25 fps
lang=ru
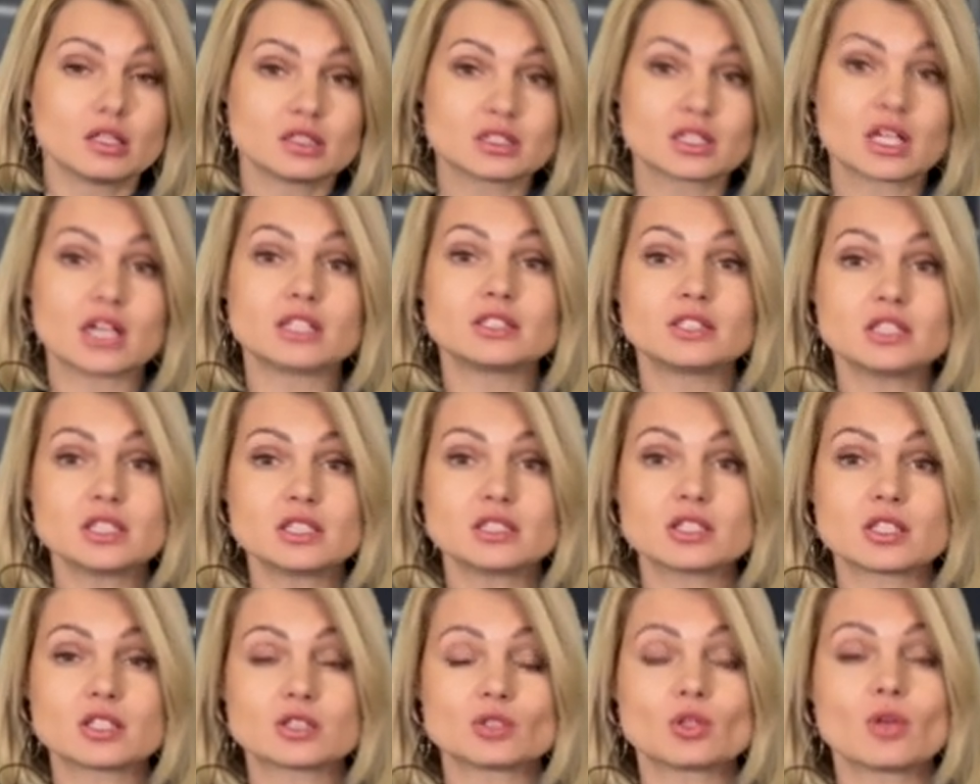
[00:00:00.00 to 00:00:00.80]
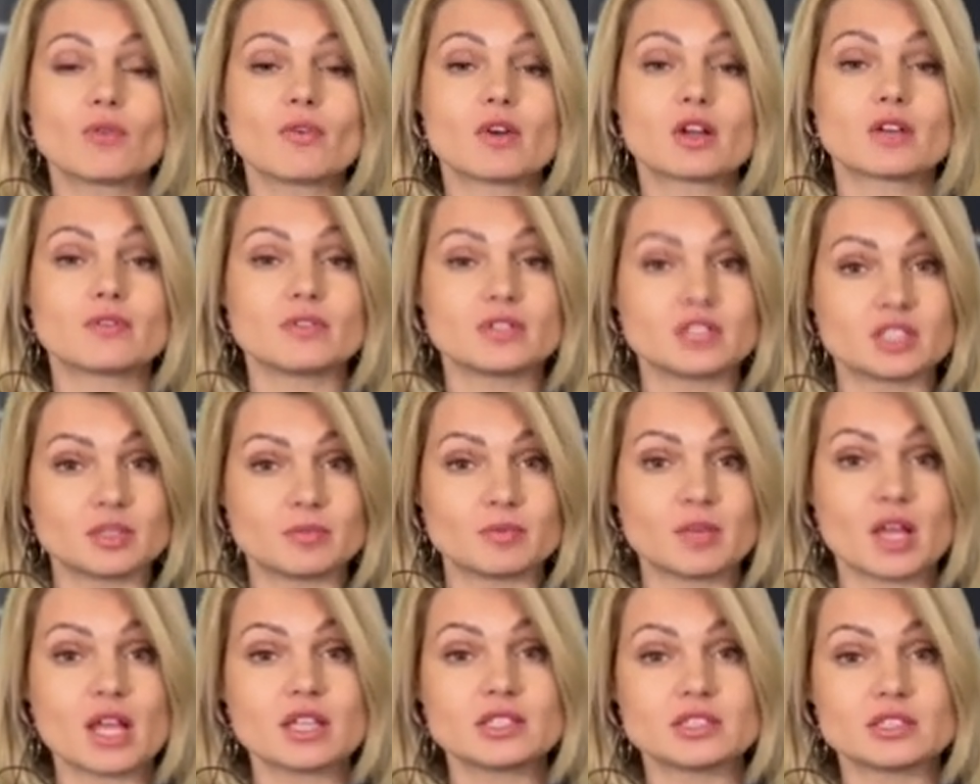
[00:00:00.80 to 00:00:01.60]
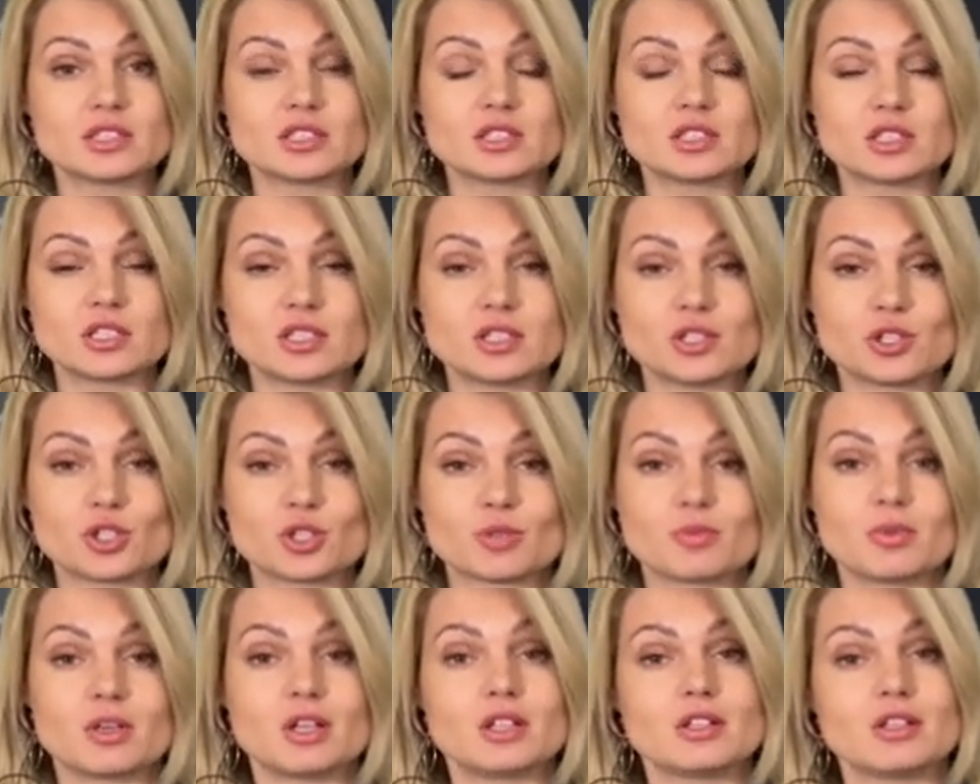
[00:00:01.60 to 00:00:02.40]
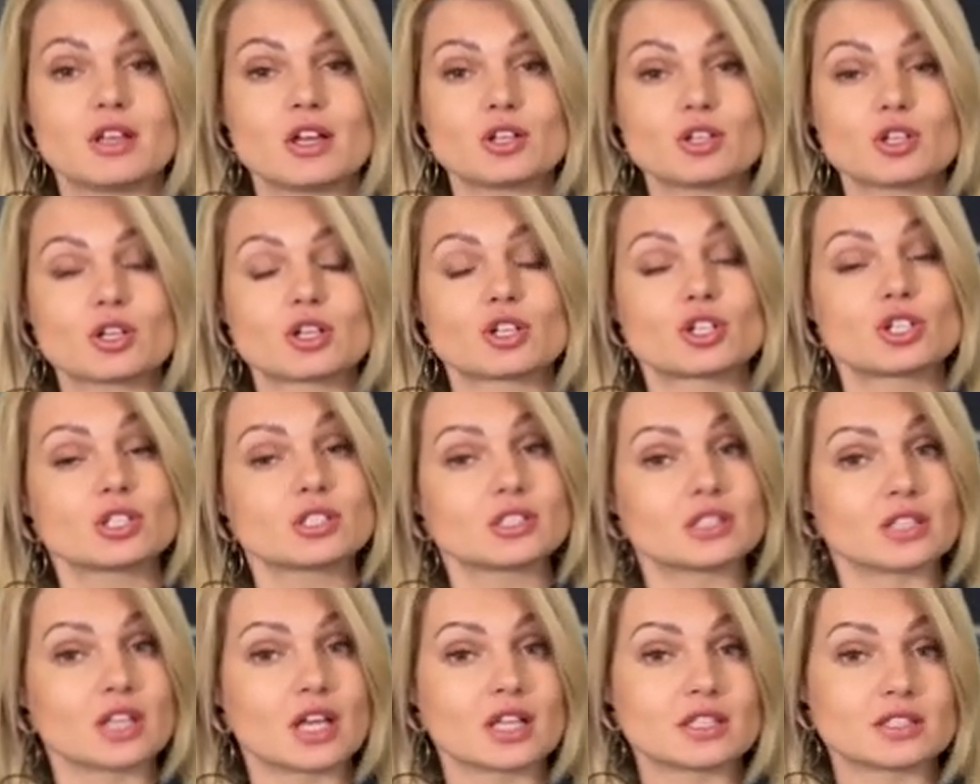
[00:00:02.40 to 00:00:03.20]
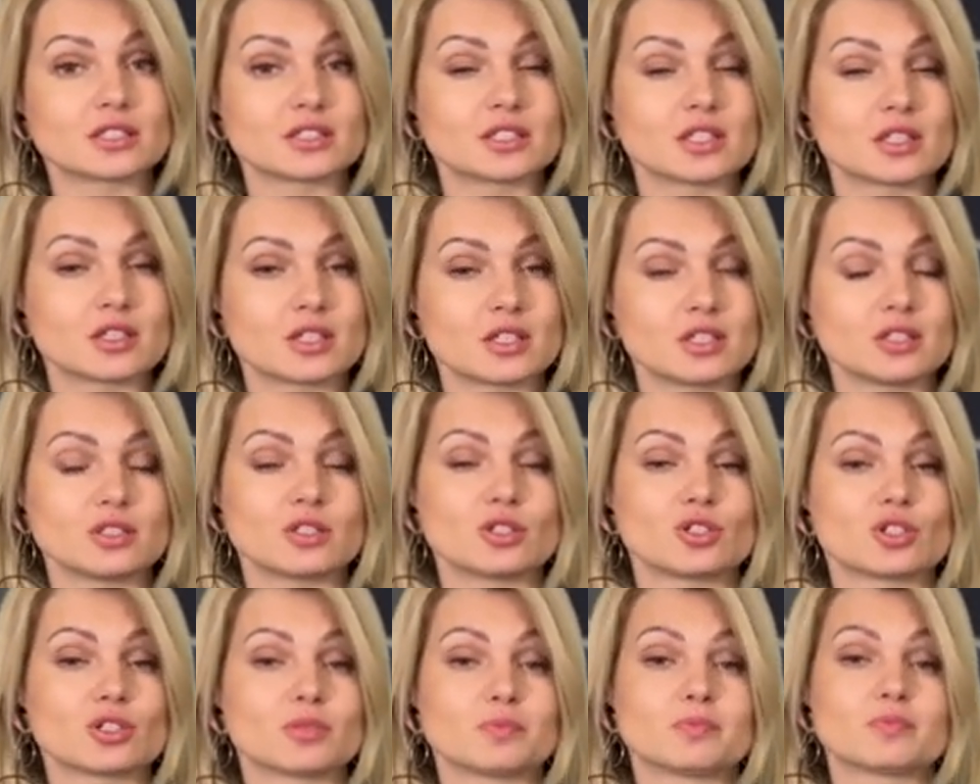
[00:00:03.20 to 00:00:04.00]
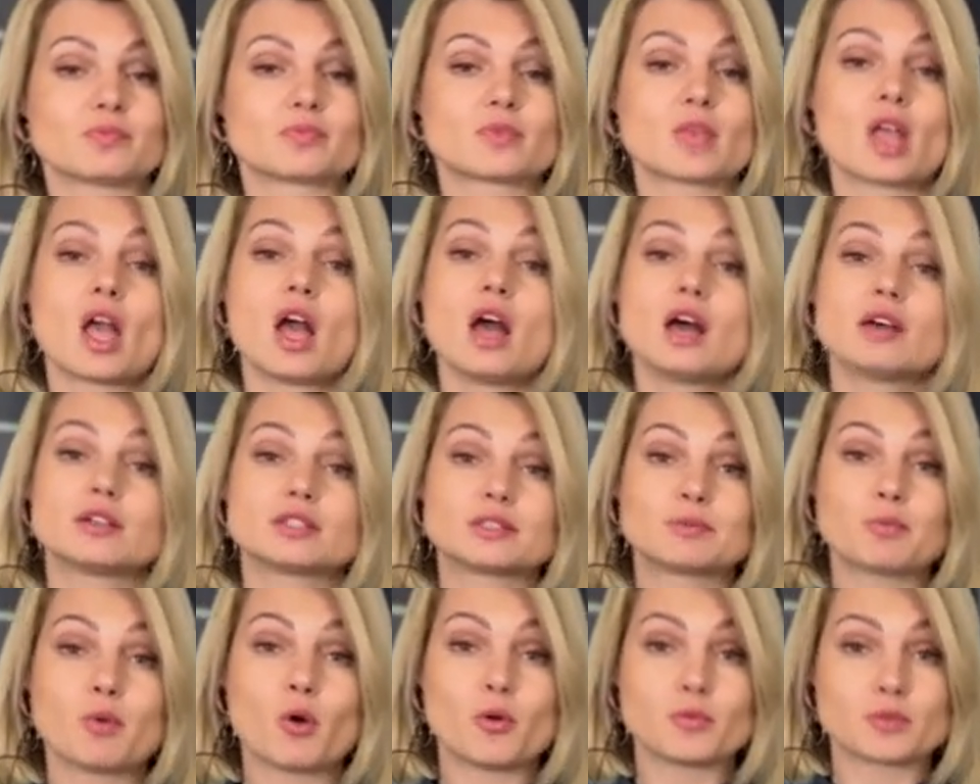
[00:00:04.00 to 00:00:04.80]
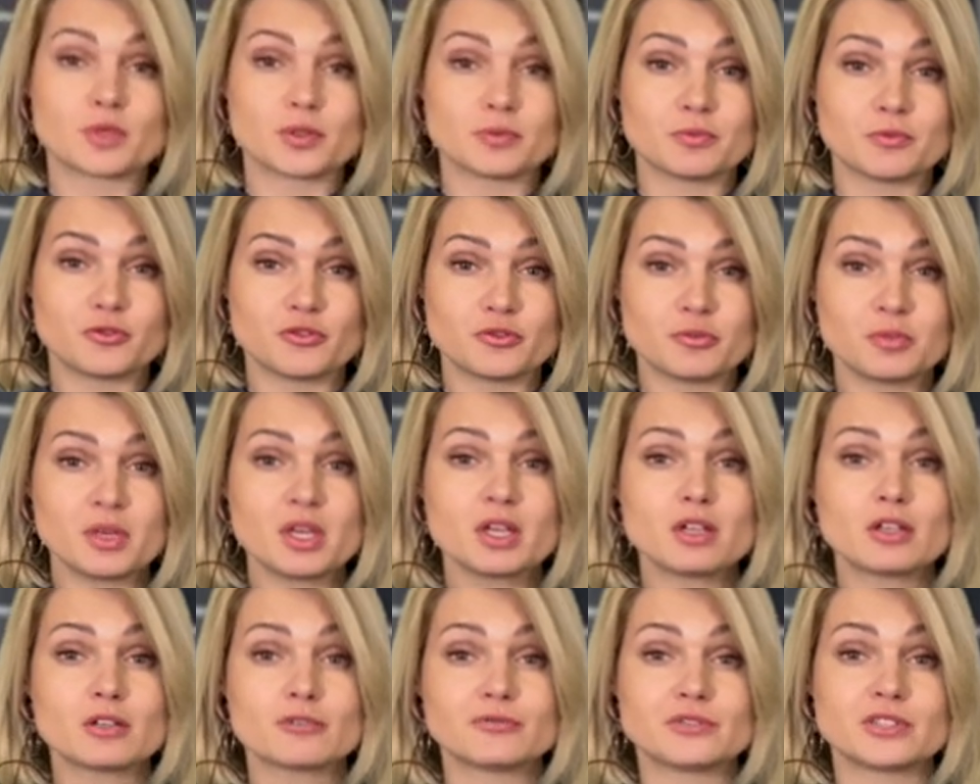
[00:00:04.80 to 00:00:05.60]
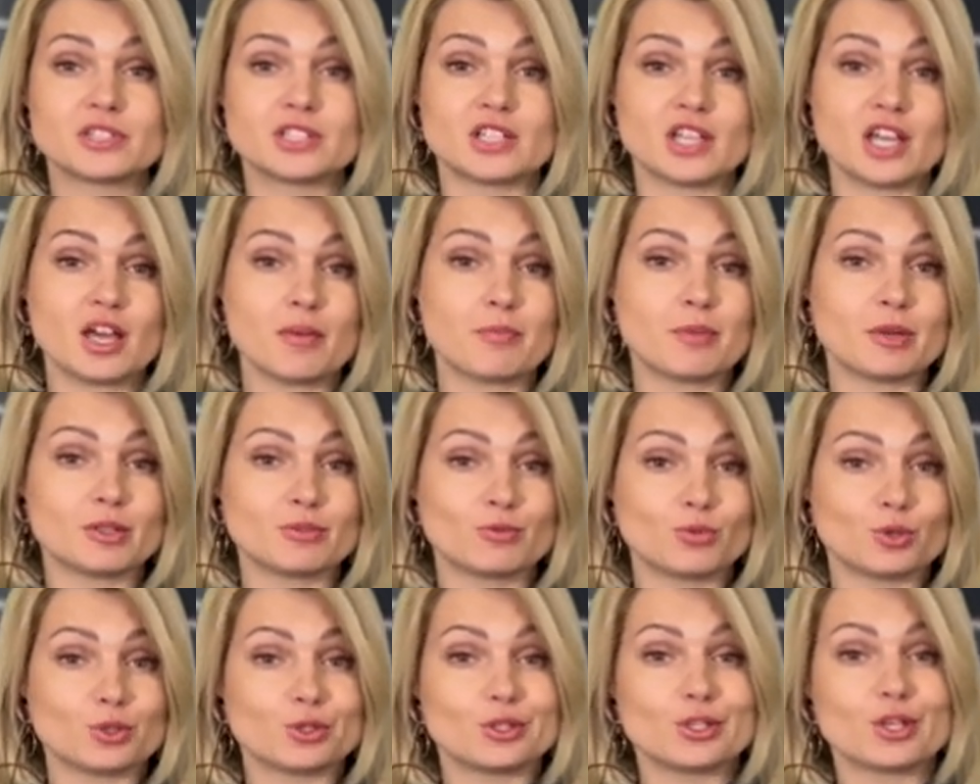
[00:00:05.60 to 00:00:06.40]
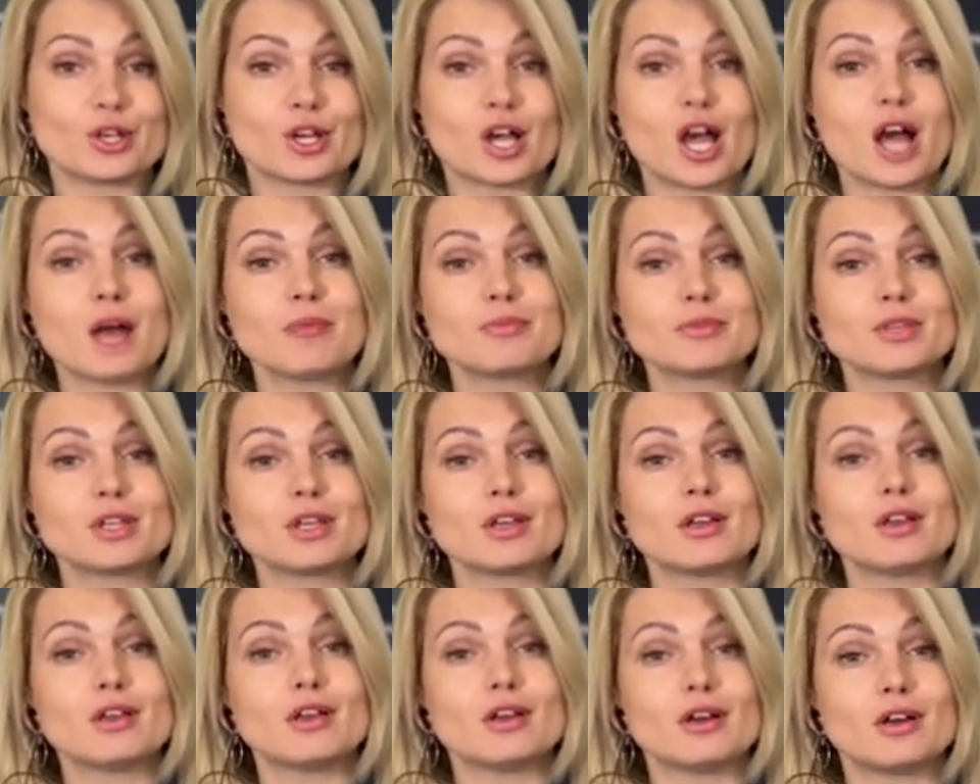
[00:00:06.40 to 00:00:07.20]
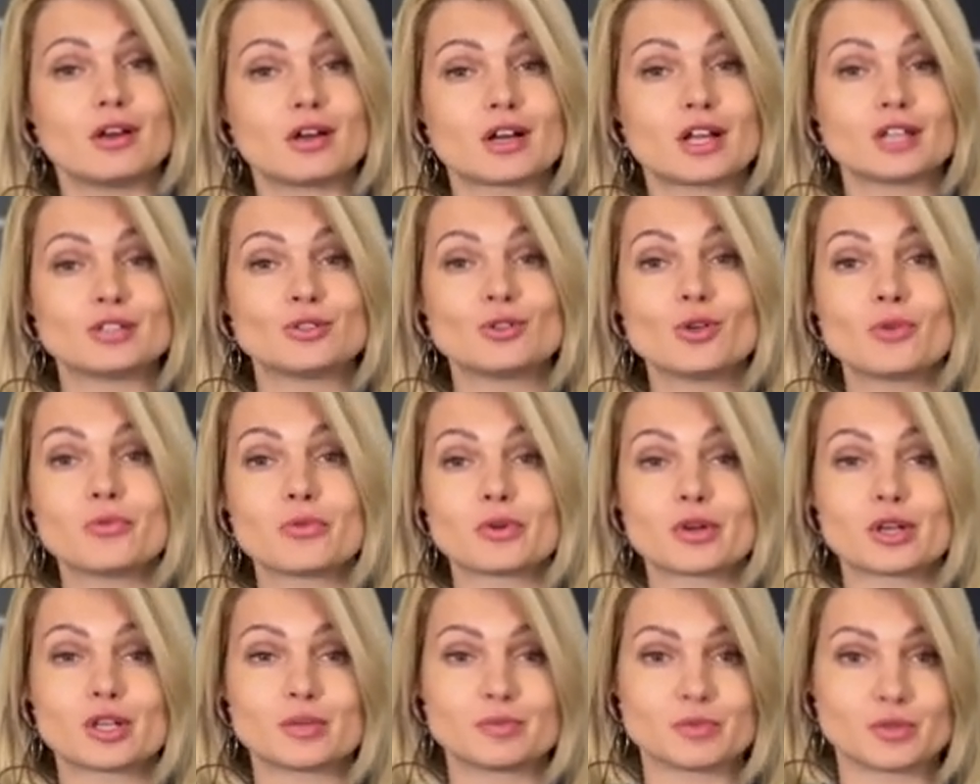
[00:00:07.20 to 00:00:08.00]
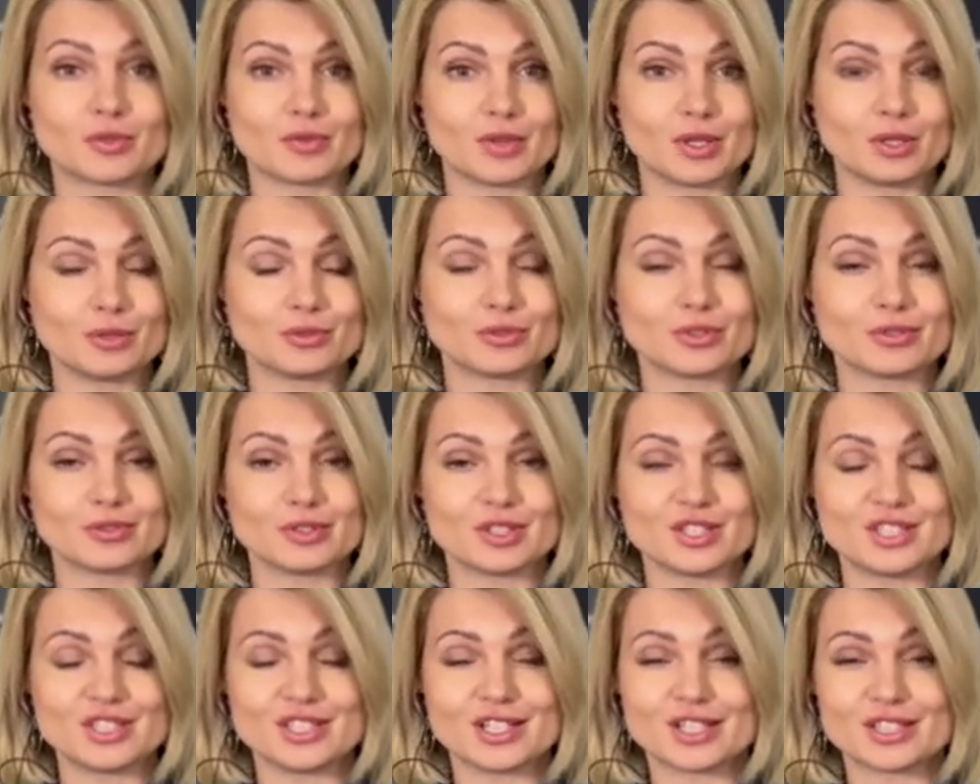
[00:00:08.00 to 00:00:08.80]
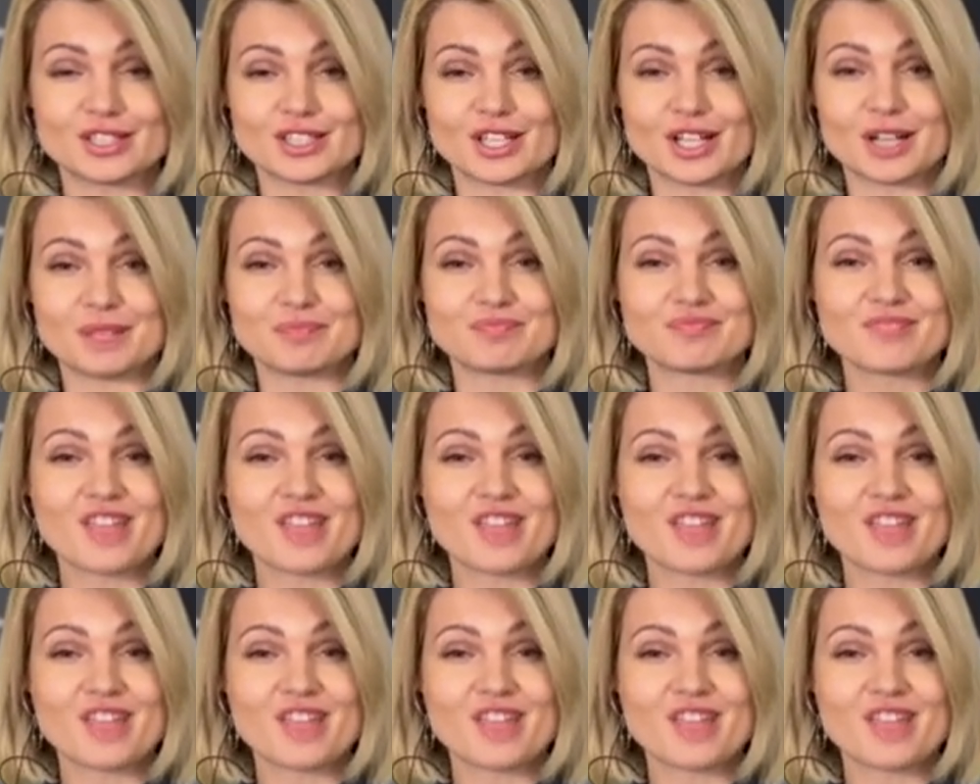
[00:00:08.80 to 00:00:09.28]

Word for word: скатиться снова к 18 тысячам или даже к 16 тысячам. Вспомним в миг все подводные камни родного криптовалютного сектора.